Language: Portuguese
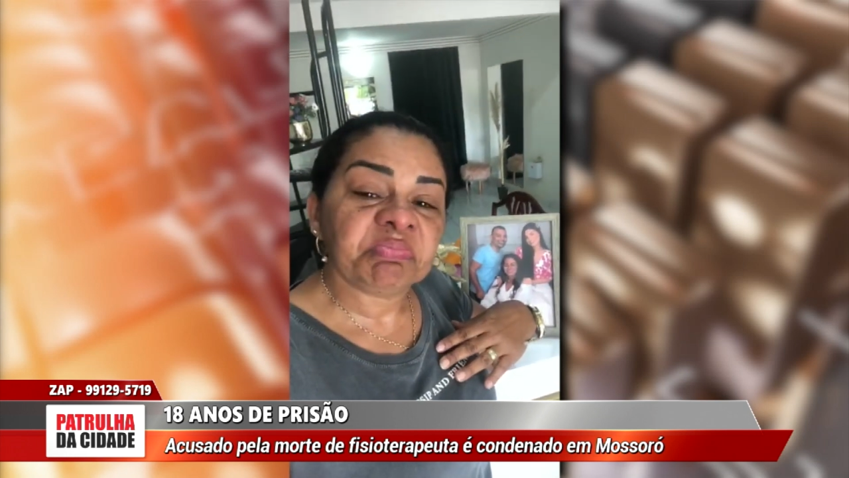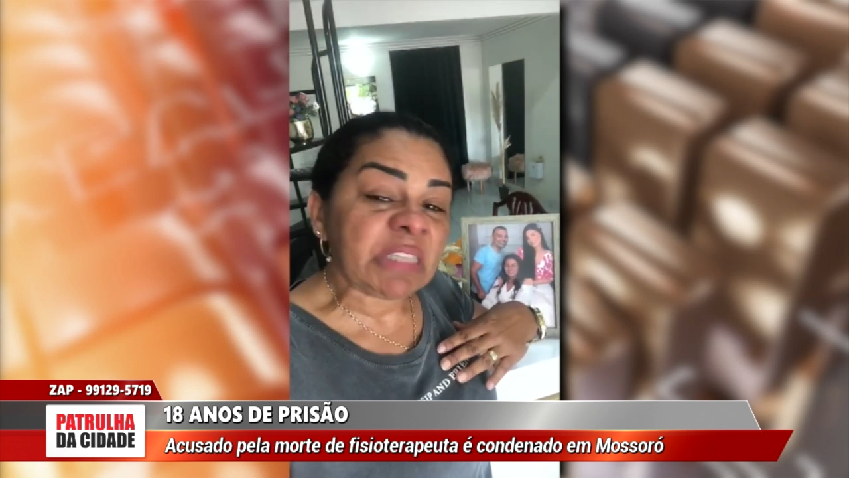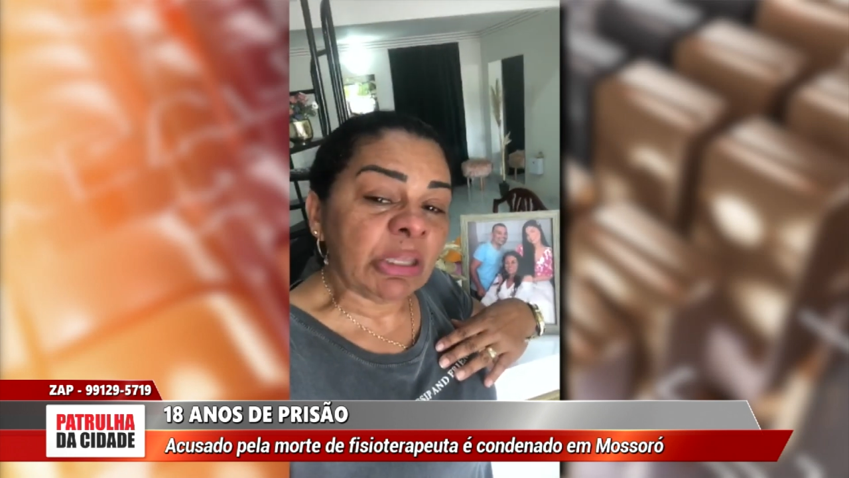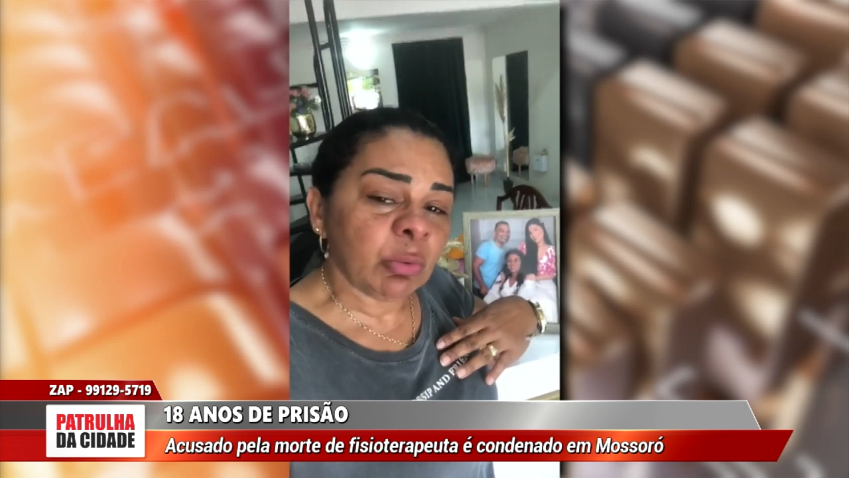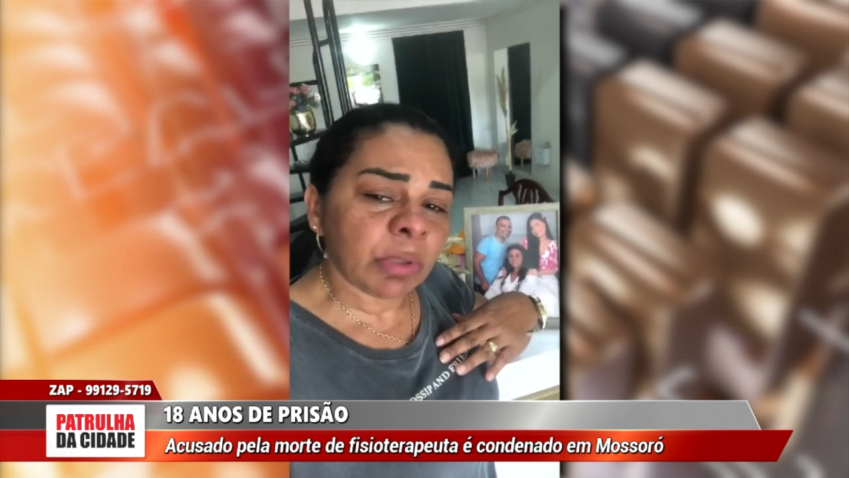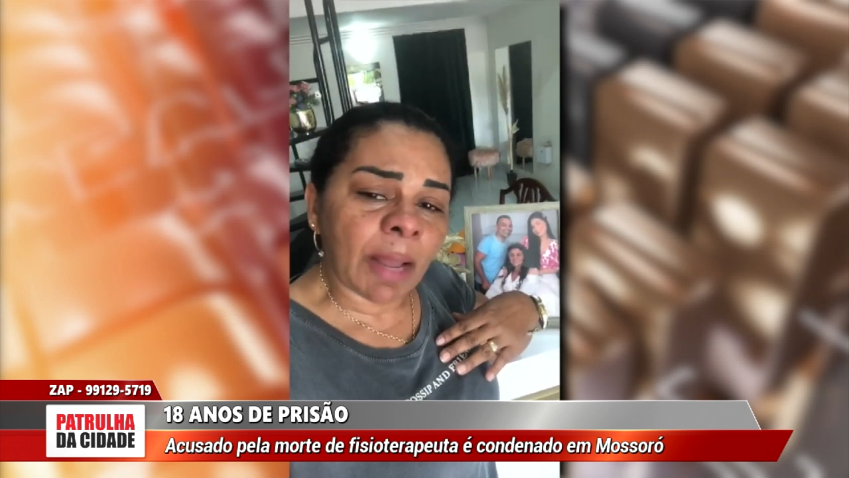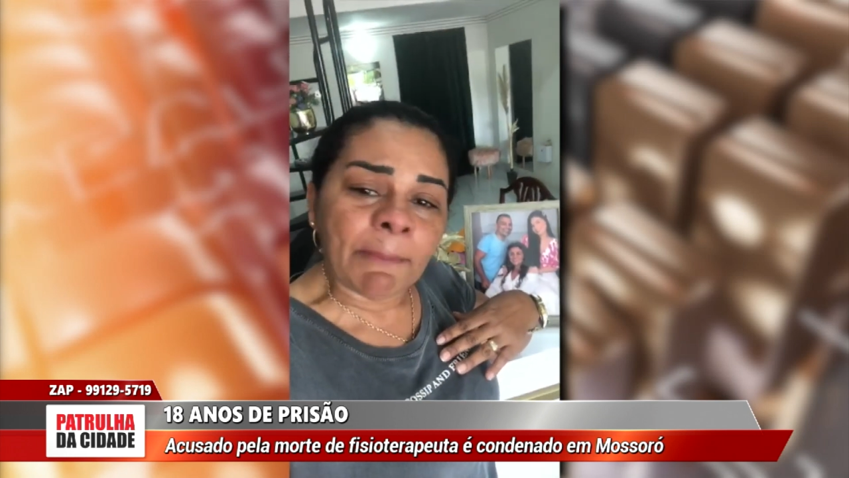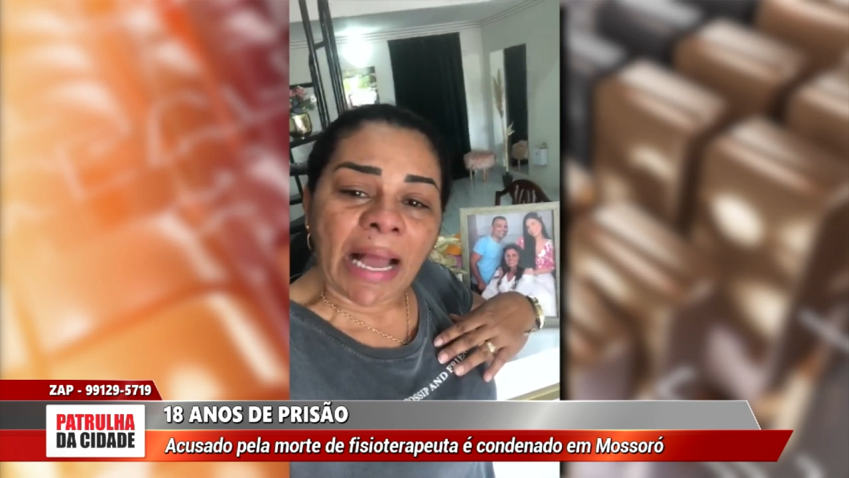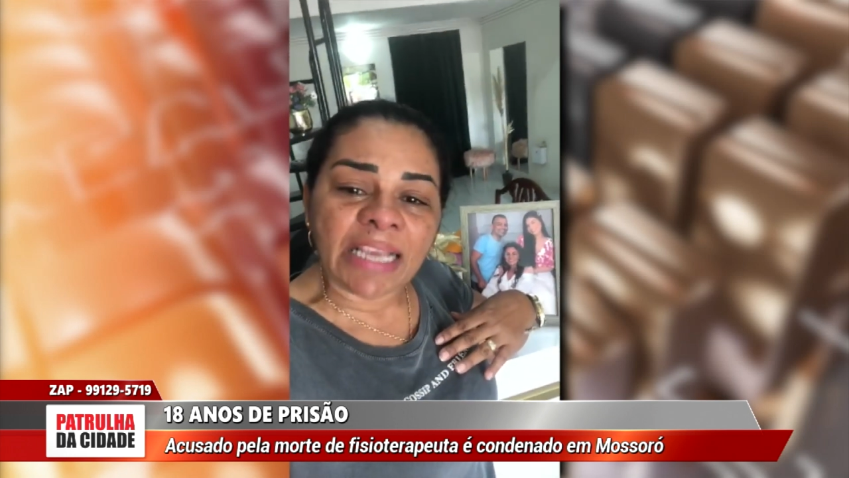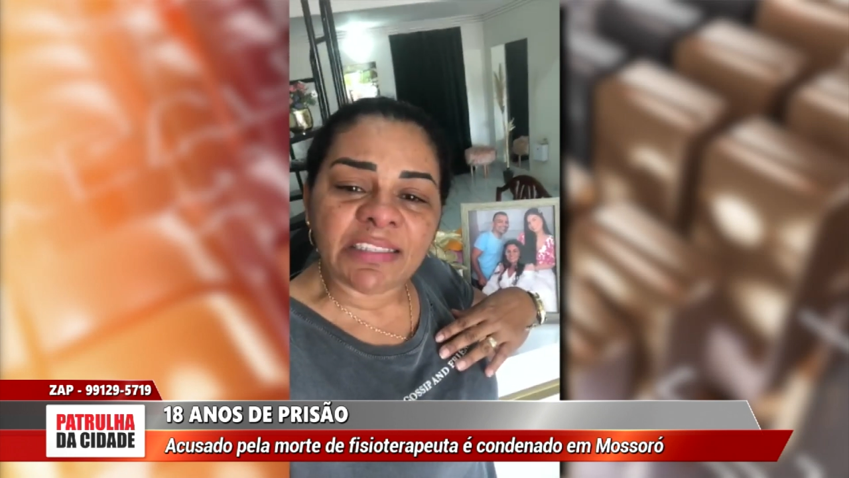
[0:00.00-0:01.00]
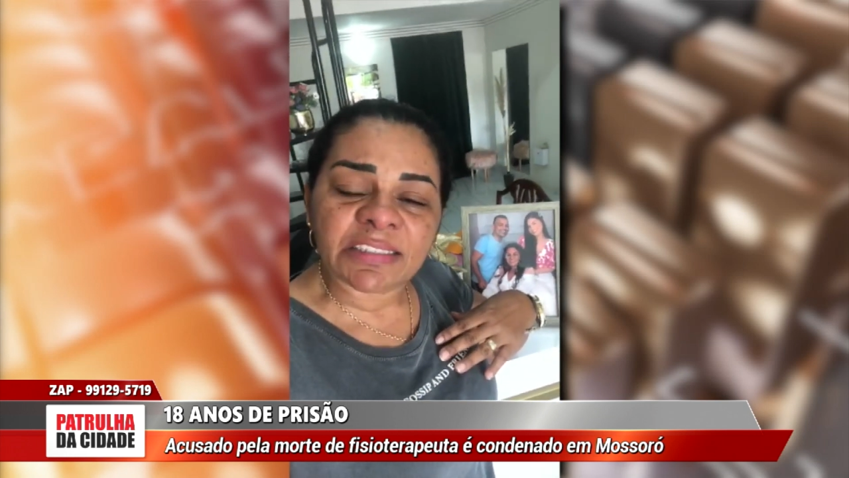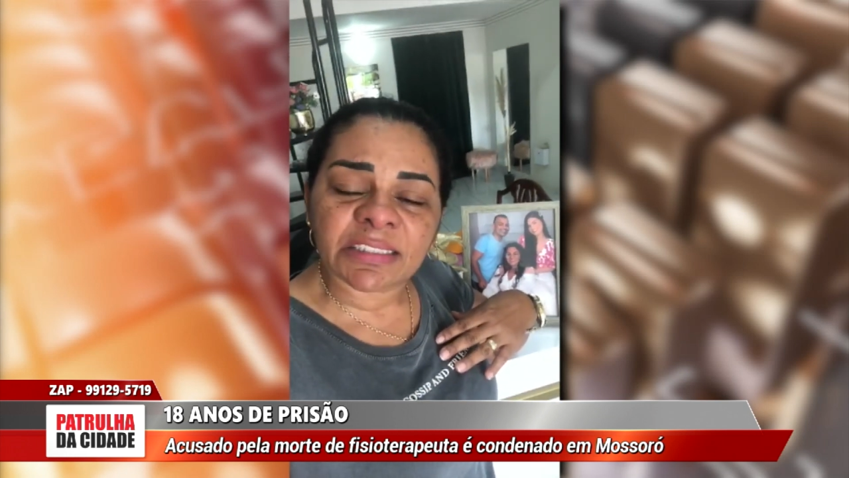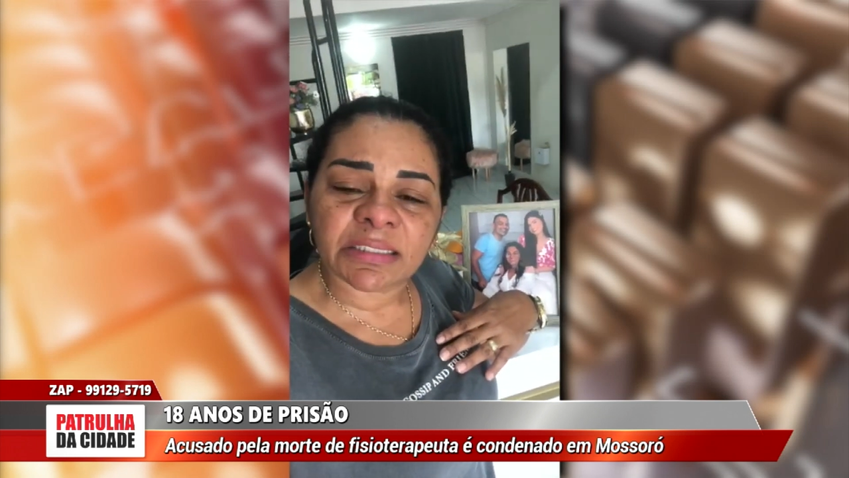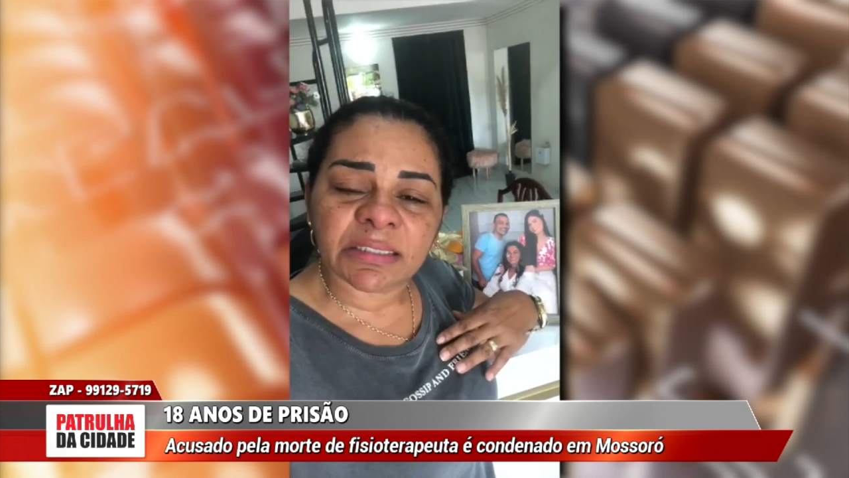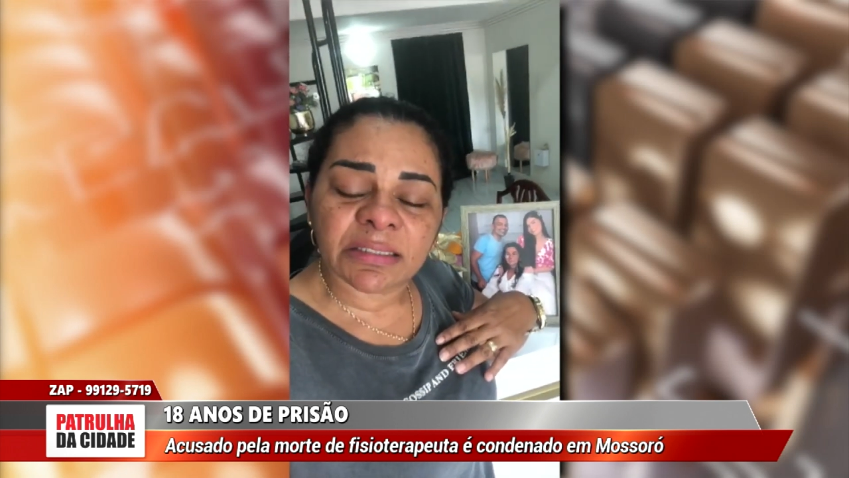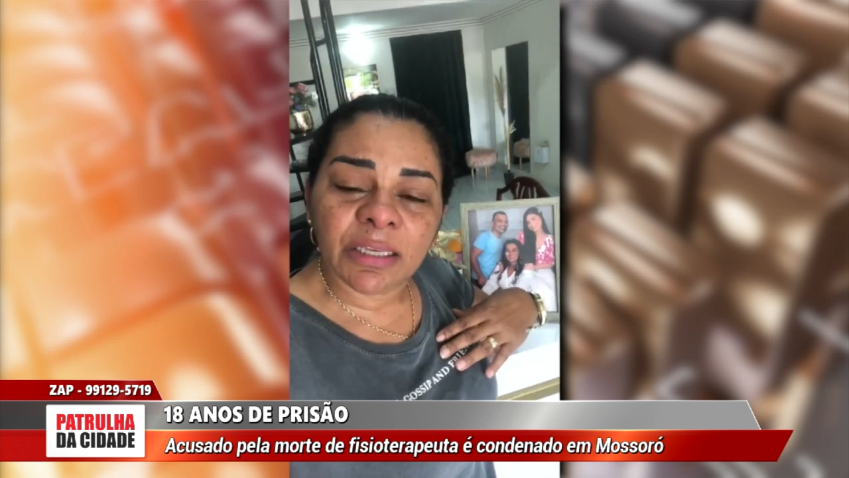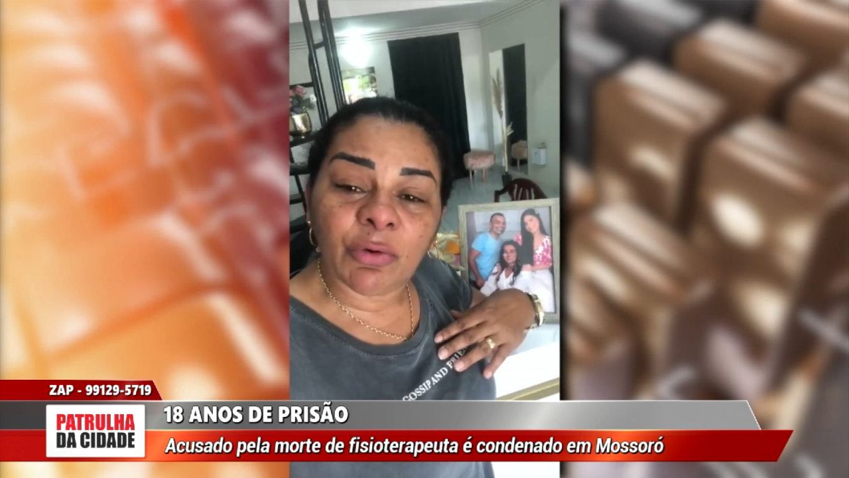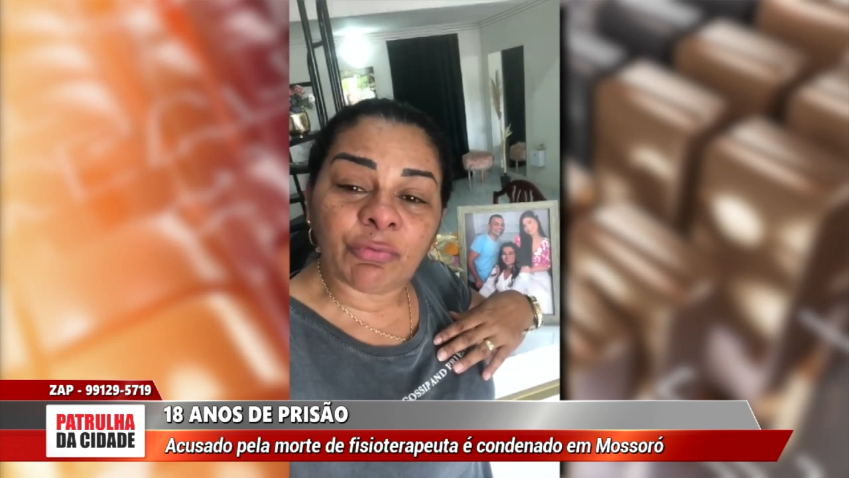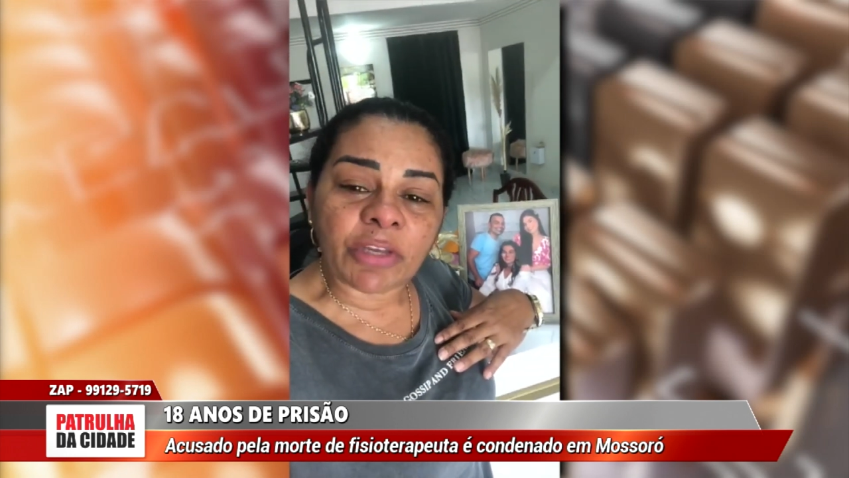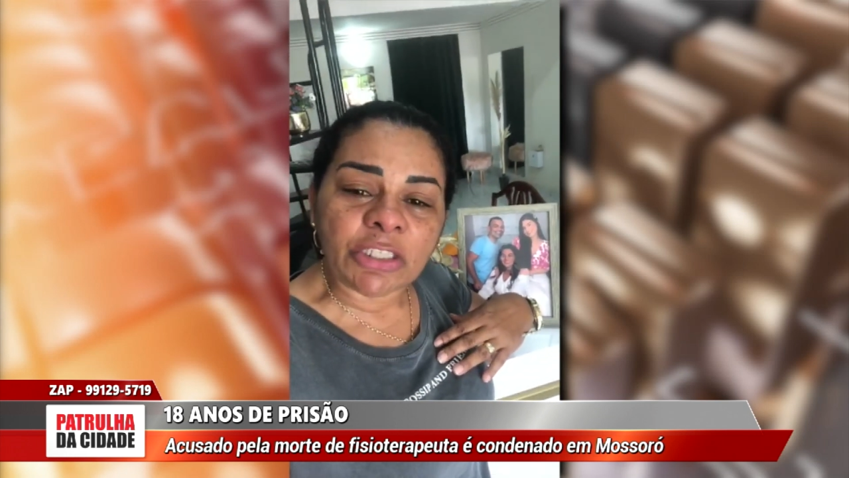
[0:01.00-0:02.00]
que nunca mais eu
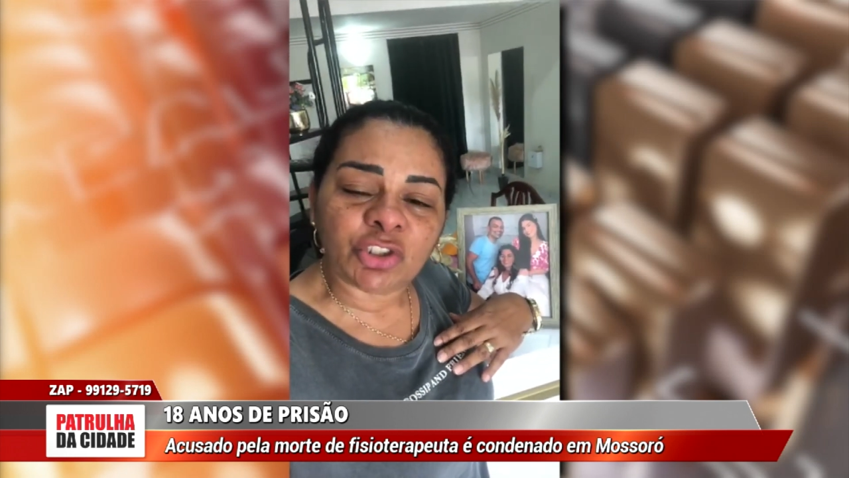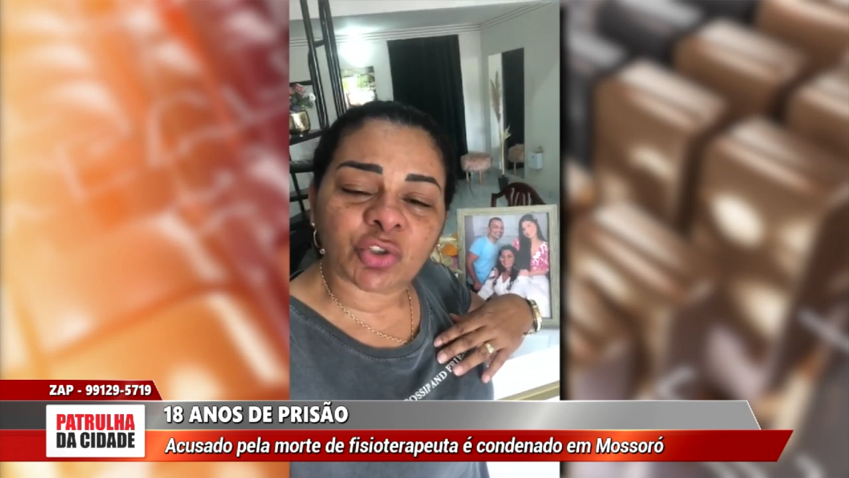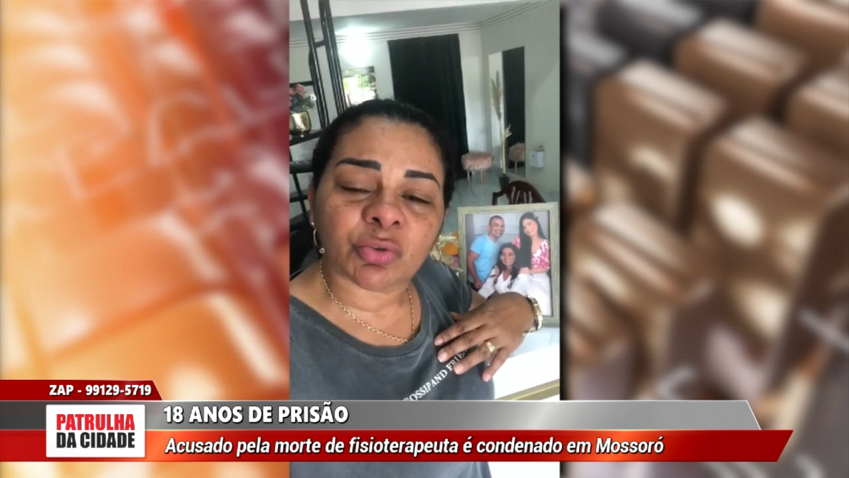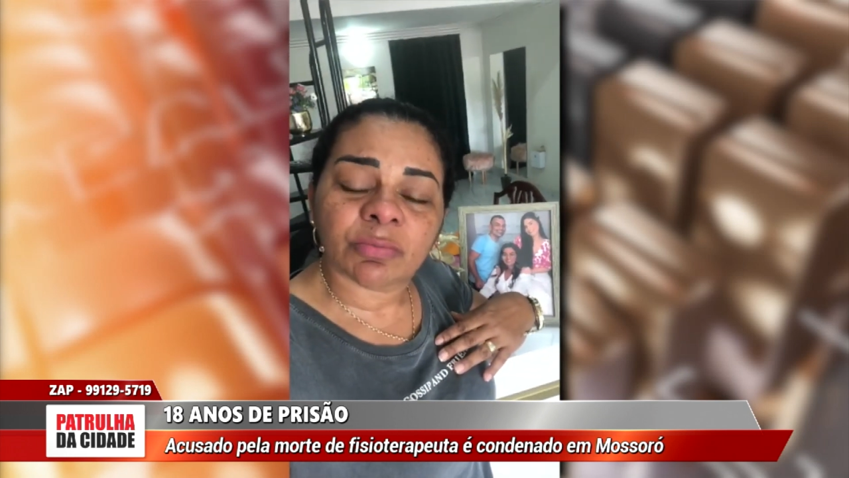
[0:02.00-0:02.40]
vejo.